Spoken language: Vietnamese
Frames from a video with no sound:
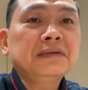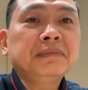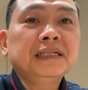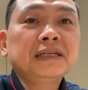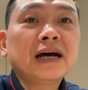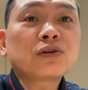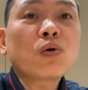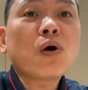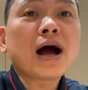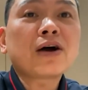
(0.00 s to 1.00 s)
khi mình nhận
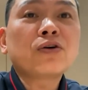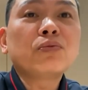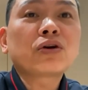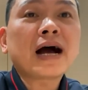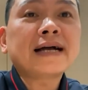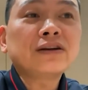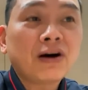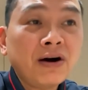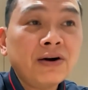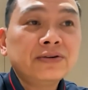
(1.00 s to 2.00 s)
quà của một ai
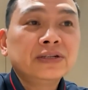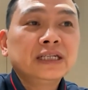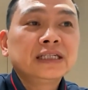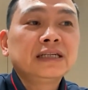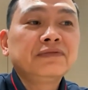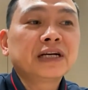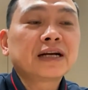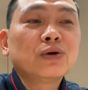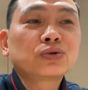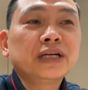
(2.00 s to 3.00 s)
đó thì
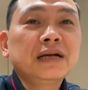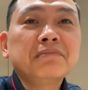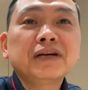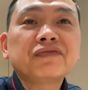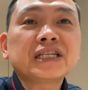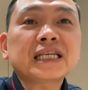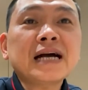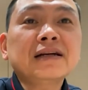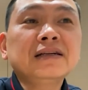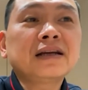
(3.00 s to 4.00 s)
việc đầu tiên mình phải
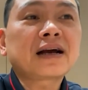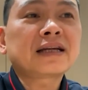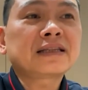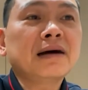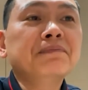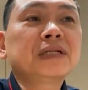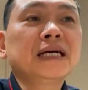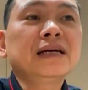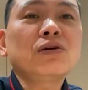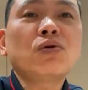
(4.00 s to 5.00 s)
xác định là cái tâm
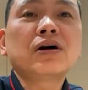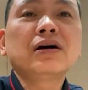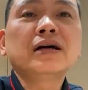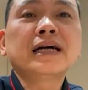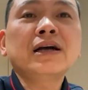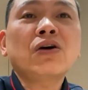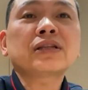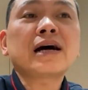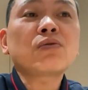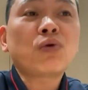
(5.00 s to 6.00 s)
thế của người ấy họ
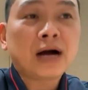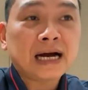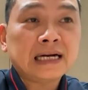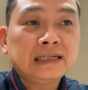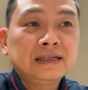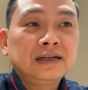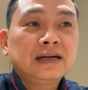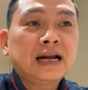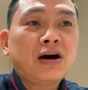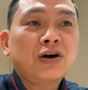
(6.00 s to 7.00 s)
tặng quà
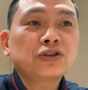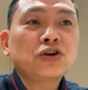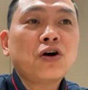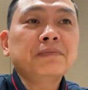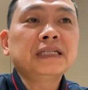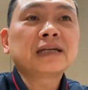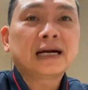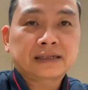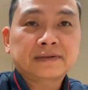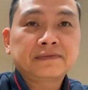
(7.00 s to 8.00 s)
là họ cho mình
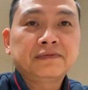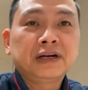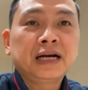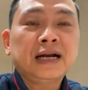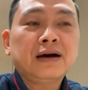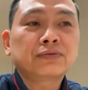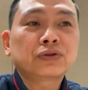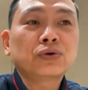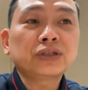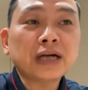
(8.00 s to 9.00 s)
thật với cái lòng
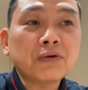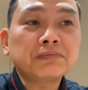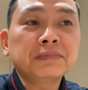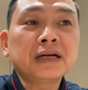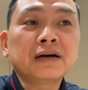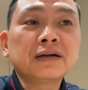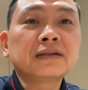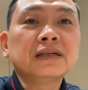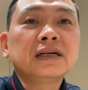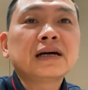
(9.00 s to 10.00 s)
tôn trọng biết
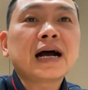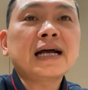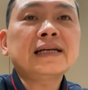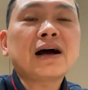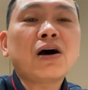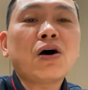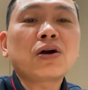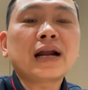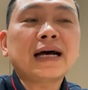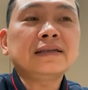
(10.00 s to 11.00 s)
ơn hay là
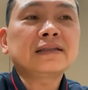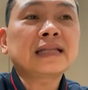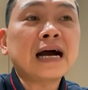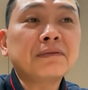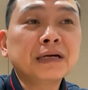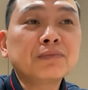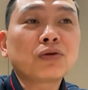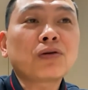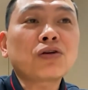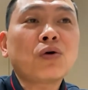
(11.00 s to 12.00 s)
họ lại tặng mình
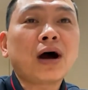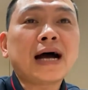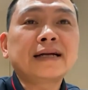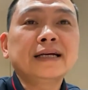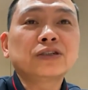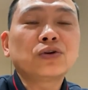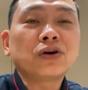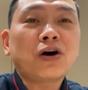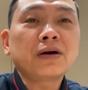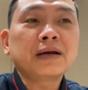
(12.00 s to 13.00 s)
một món quà để
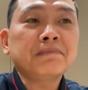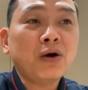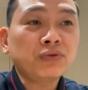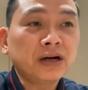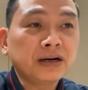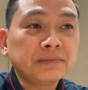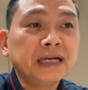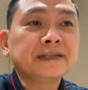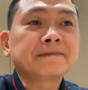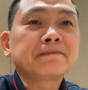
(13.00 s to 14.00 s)
rồi họ lại mong đợi
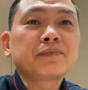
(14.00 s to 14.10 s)
mình